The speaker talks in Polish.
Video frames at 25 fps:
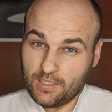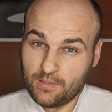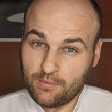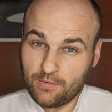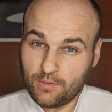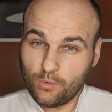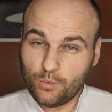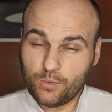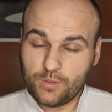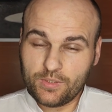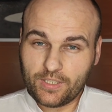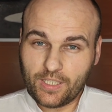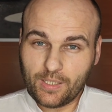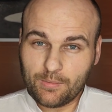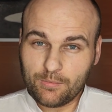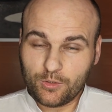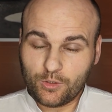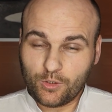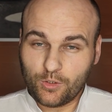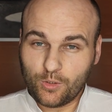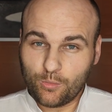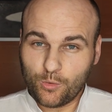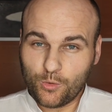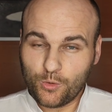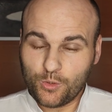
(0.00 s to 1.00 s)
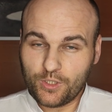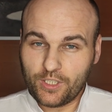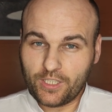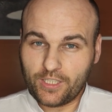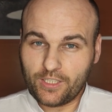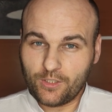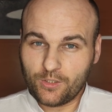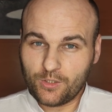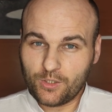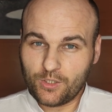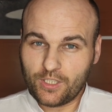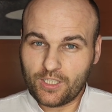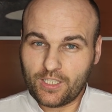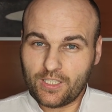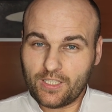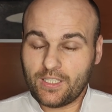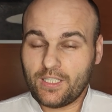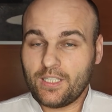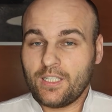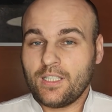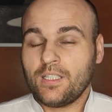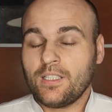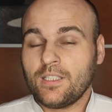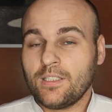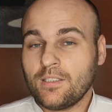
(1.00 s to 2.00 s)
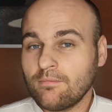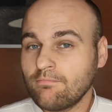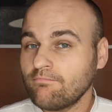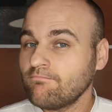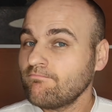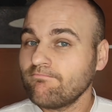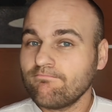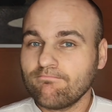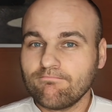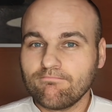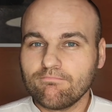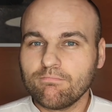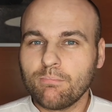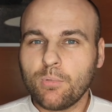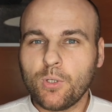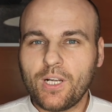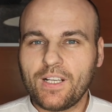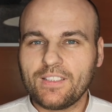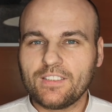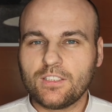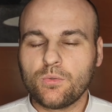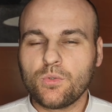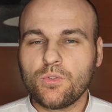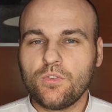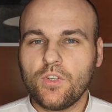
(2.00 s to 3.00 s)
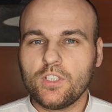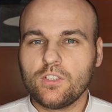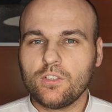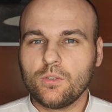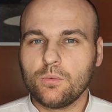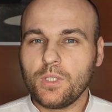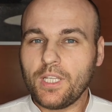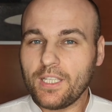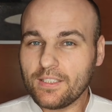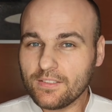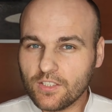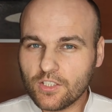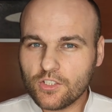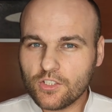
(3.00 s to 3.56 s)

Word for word: Lewis Hamilton oprócz tego, że pokazał świetną jazdę,